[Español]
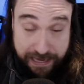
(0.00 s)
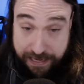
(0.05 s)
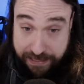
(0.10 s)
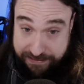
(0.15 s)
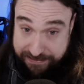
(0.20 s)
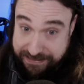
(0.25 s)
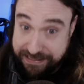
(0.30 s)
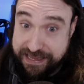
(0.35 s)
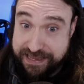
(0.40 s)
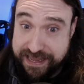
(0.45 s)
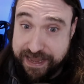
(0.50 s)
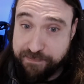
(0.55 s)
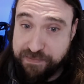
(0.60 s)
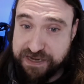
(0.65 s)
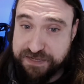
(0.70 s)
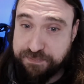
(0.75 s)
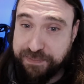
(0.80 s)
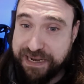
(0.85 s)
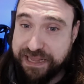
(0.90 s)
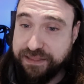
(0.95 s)
le
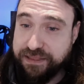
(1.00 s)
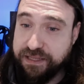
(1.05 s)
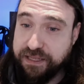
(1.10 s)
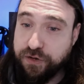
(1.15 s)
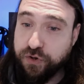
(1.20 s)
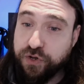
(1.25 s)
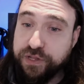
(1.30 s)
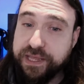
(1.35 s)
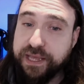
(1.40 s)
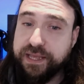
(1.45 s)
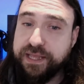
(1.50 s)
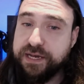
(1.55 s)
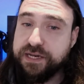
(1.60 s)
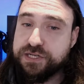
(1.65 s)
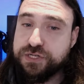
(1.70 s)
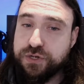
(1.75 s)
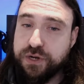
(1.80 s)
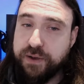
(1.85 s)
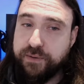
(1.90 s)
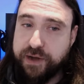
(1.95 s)
llamas para decir, oye,
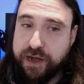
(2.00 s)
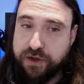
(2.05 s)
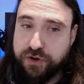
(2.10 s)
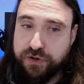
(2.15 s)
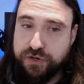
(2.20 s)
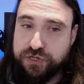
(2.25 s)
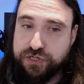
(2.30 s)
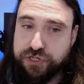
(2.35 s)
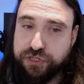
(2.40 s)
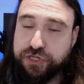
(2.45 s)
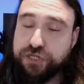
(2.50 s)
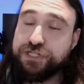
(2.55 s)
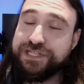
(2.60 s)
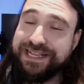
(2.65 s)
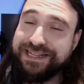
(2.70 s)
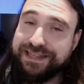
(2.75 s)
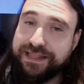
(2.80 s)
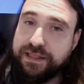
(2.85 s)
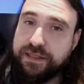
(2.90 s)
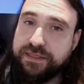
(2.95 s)
¿quieres colaborar con nosotros? Y
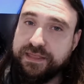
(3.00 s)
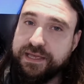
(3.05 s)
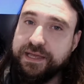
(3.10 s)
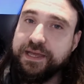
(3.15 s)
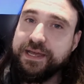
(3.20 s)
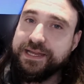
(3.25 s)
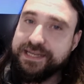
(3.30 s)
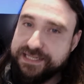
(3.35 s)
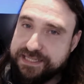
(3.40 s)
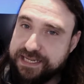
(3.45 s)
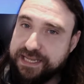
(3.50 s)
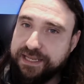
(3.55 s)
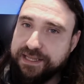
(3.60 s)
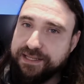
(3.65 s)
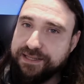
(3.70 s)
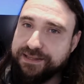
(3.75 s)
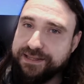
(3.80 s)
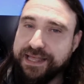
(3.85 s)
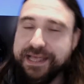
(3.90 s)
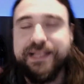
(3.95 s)
él te dice, sí,
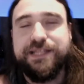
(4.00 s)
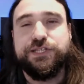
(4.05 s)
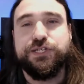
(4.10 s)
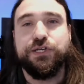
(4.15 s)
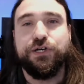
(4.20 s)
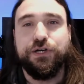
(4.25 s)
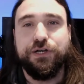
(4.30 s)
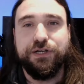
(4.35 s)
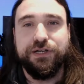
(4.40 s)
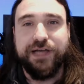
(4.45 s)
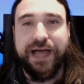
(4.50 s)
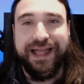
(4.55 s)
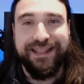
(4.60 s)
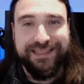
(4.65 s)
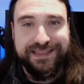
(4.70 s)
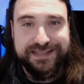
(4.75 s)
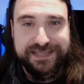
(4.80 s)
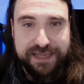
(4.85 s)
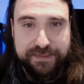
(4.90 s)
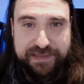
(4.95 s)
de hecho,
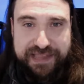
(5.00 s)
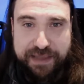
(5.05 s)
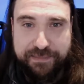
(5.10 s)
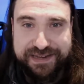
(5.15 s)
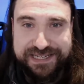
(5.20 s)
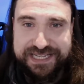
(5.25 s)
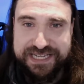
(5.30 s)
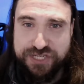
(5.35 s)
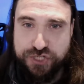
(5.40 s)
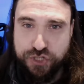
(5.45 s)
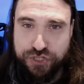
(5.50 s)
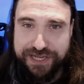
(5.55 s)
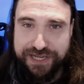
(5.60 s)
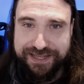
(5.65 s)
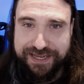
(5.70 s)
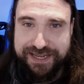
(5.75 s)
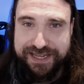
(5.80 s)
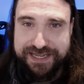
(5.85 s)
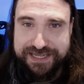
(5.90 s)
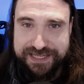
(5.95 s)
antes de que me llamases yo ya
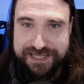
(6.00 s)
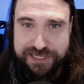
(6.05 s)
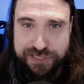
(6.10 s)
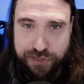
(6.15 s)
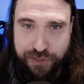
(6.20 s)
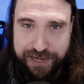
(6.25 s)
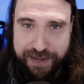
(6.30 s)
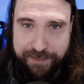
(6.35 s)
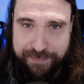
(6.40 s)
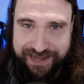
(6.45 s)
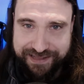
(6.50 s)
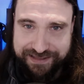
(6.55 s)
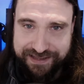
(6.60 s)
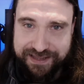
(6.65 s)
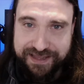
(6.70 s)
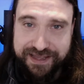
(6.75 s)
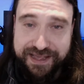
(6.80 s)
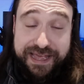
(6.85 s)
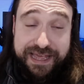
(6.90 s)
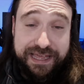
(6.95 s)
tenía esta historia para
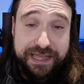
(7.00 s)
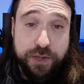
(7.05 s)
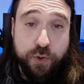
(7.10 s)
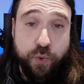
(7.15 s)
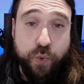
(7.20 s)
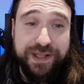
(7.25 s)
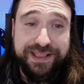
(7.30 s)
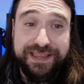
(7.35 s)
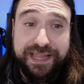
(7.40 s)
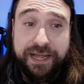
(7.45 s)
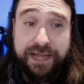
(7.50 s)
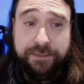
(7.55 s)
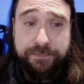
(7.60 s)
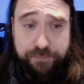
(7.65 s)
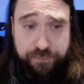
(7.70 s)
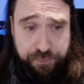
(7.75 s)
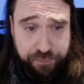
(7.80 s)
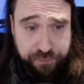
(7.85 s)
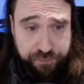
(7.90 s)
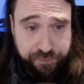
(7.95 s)
ti. Y cuenta
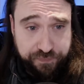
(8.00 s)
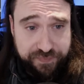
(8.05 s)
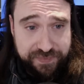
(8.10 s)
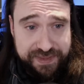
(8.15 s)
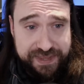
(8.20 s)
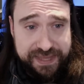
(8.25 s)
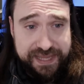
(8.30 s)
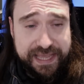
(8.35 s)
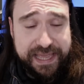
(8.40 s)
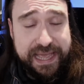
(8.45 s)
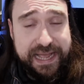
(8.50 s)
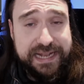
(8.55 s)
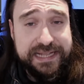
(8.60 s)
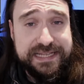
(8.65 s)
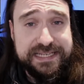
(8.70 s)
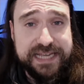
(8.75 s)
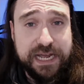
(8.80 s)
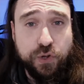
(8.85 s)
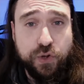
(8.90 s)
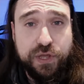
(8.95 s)
que
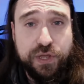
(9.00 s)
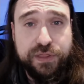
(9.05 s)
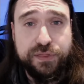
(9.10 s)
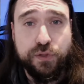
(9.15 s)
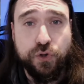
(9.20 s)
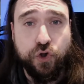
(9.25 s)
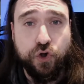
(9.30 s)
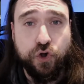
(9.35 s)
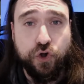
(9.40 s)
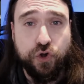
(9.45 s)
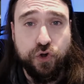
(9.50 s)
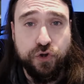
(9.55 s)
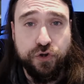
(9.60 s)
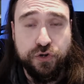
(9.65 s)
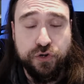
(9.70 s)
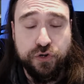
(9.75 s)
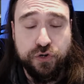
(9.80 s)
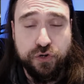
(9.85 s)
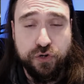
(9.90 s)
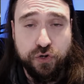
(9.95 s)
él ya lo hizo
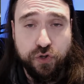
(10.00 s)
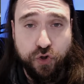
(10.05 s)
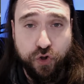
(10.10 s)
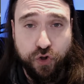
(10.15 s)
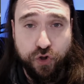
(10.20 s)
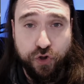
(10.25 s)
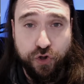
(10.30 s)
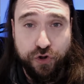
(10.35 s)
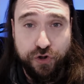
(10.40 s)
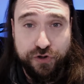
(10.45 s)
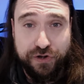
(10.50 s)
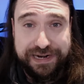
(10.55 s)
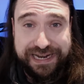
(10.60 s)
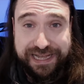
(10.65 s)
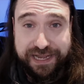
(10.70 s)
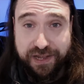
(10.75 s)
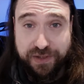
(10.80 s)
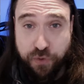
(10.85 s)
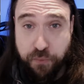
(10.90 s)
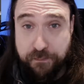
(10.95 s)
con, con,
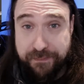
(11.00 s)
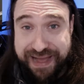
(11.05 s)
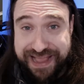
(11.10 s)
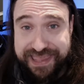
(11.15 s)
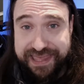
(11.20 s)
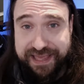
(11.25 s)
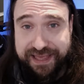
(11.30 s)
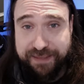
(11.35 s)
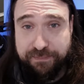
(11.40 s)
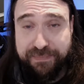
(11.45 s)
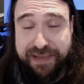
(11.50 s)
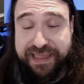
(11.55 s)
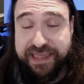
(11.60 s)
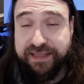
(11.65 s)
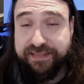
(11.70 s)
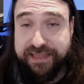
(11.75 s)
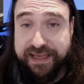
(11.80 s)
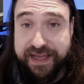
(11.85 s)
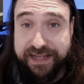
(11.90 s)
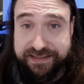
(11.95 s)
la, con Magic,
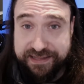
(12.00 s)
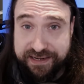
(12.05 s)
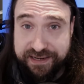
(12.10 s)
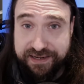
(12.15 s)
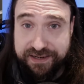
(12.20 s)
Magic de Gathering,